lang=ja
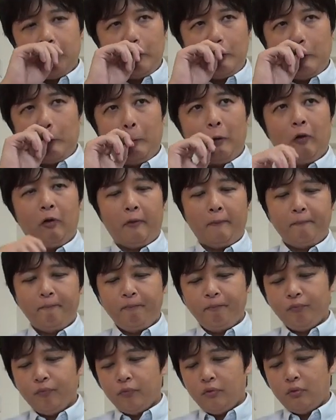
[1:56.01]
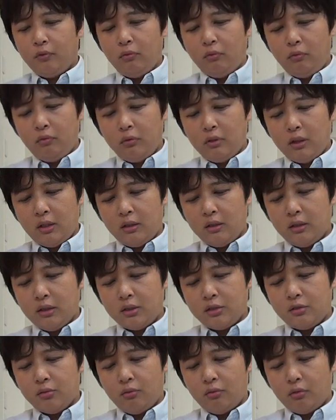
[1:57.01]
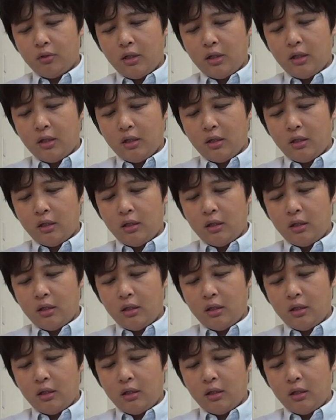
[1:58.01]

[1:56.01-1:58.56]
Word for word: ど、どうなんでしょうね。